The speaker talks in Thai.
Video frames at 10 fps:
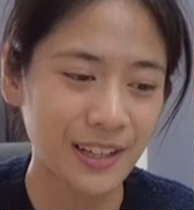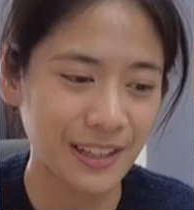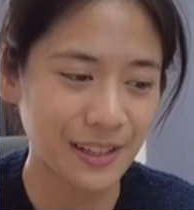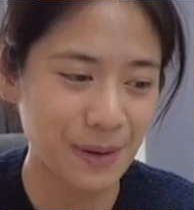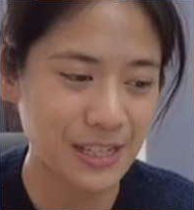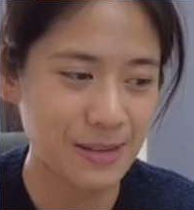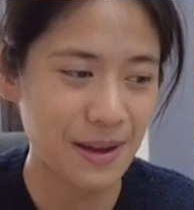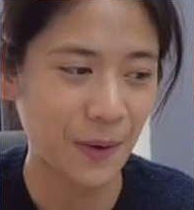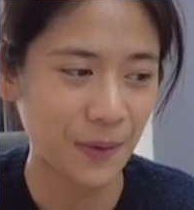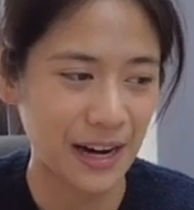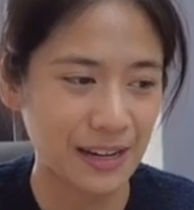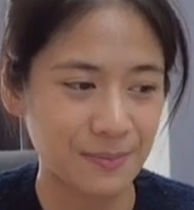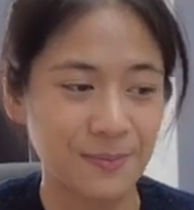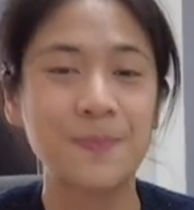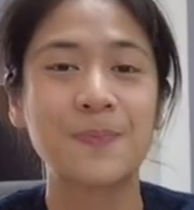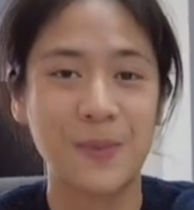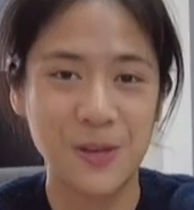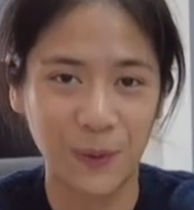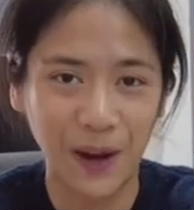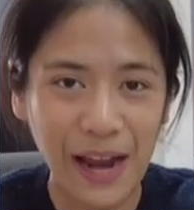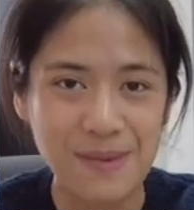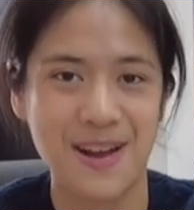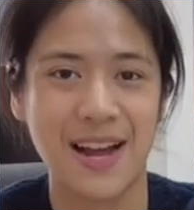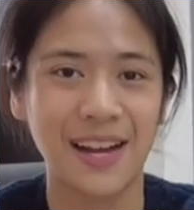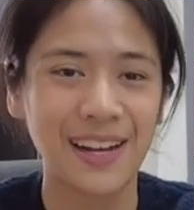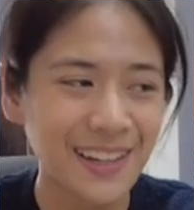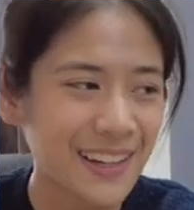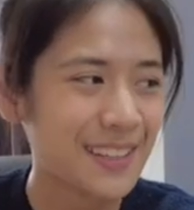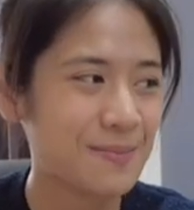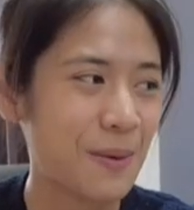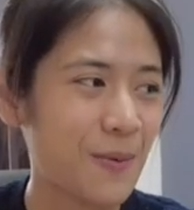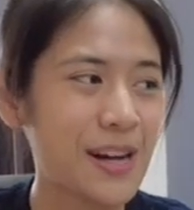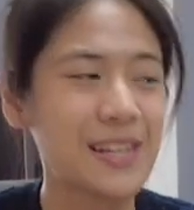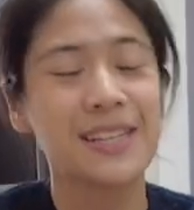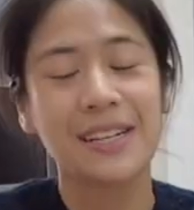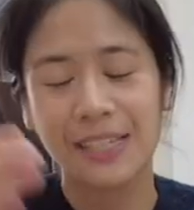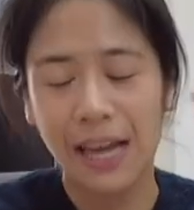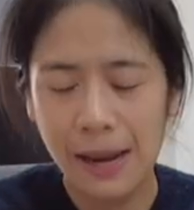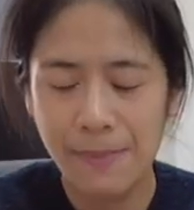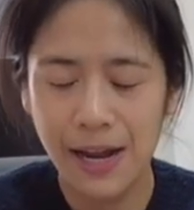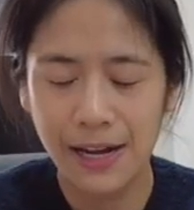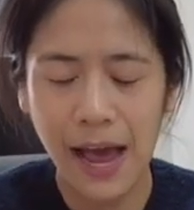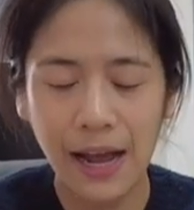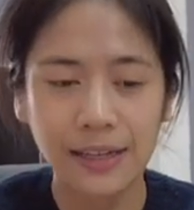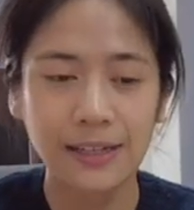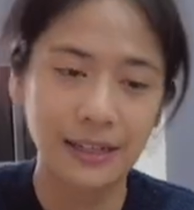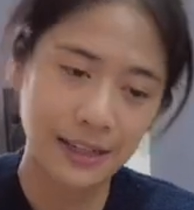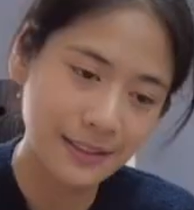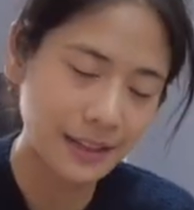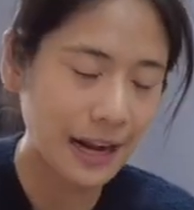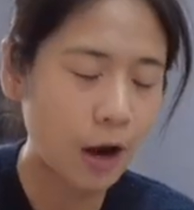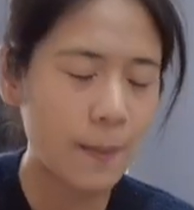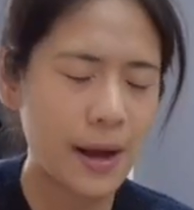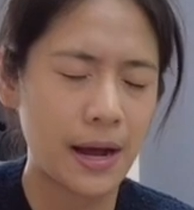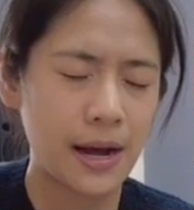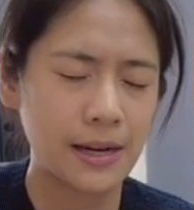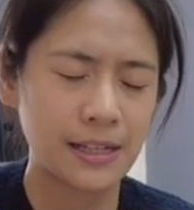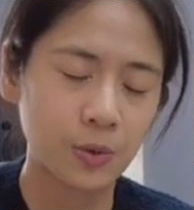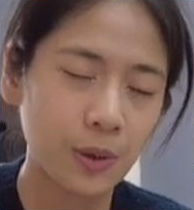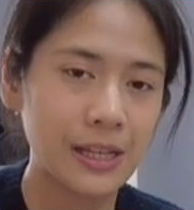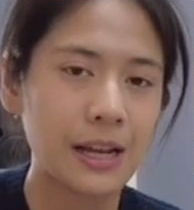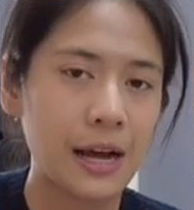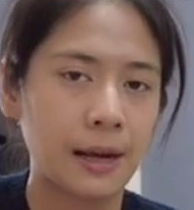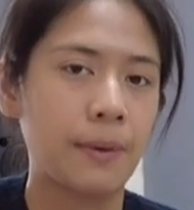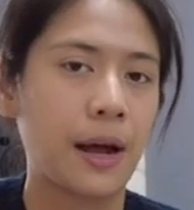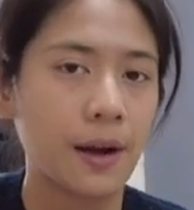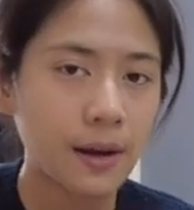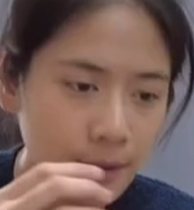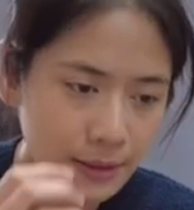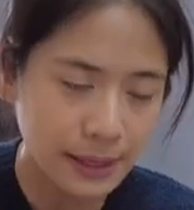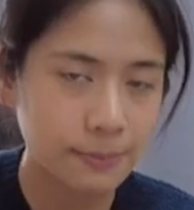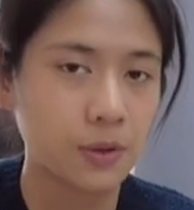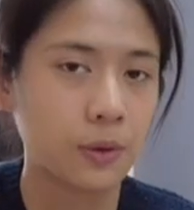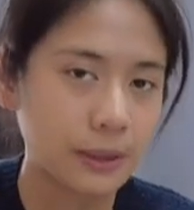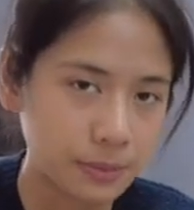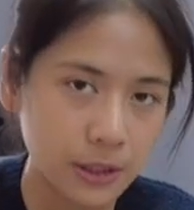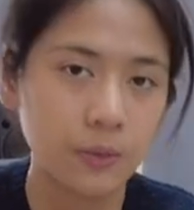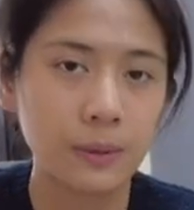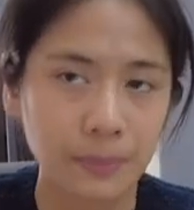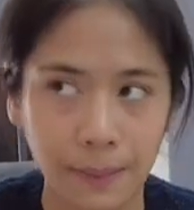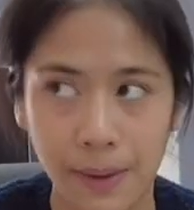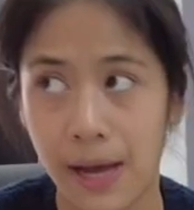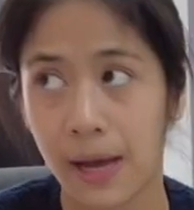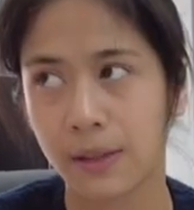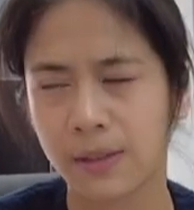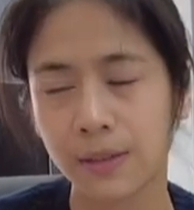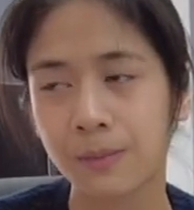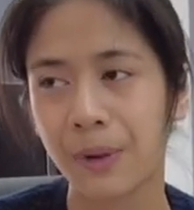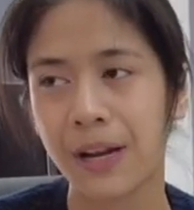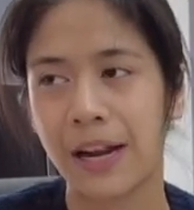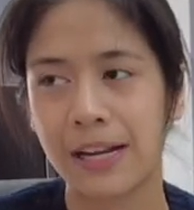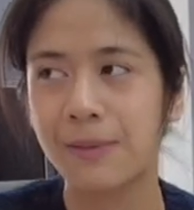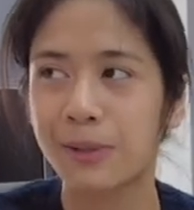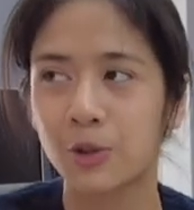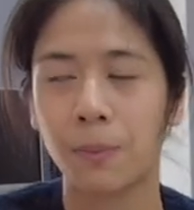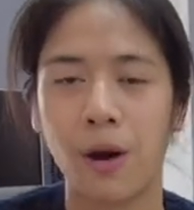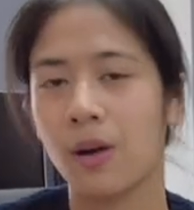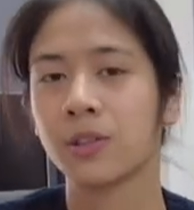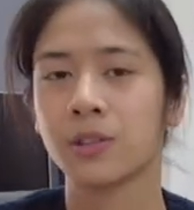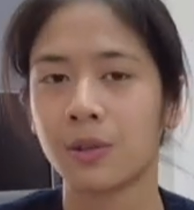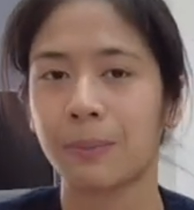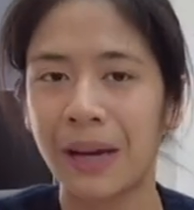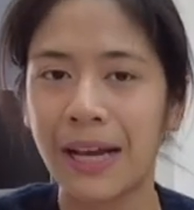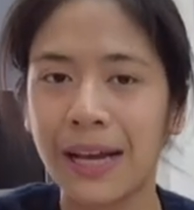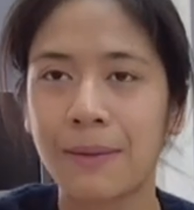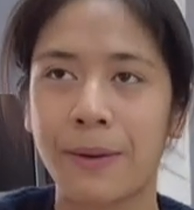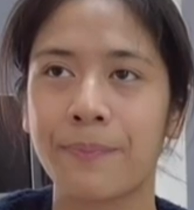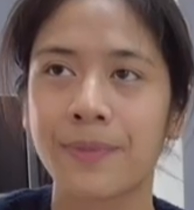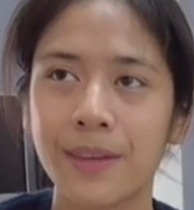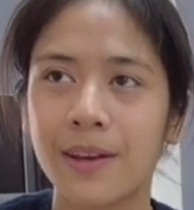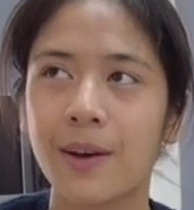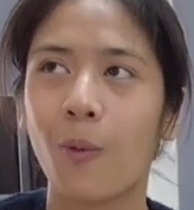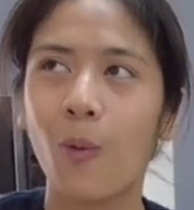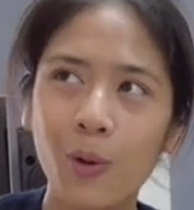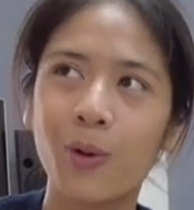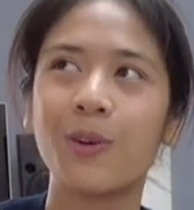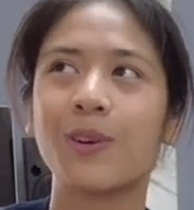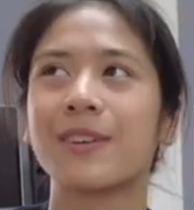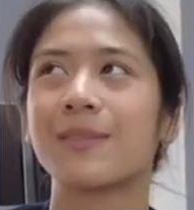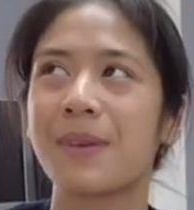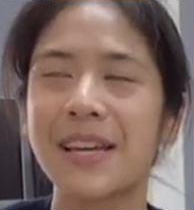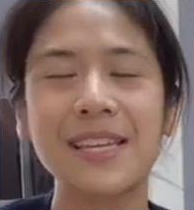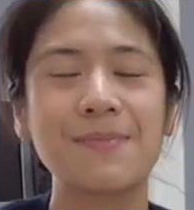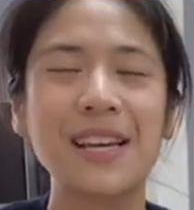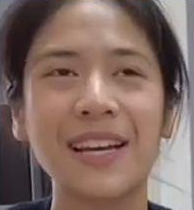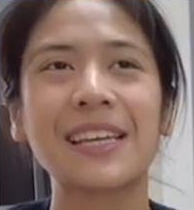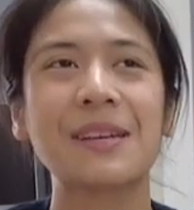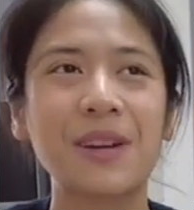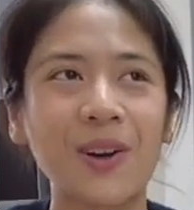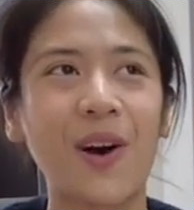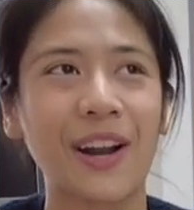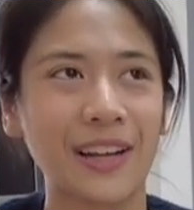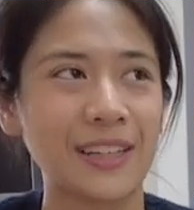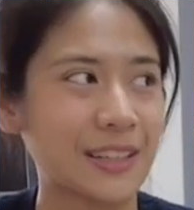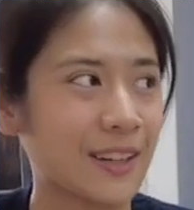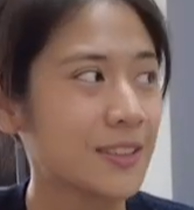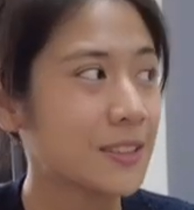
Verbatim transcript: เลยเป็นที่มาของการมาอยู่ค่ายมา แบบว่าค่ายมาทัก แล้วก็สเกลมาในช่วงที่ล่ากำลังสับสนกับชีวิตมากๆ ซึ่งเป็นอะไรที่ประจบเหมาะสุดๆ ไปเลยแบบวู้ไม่ไม่เคยคิดมาก่อนนะคะก็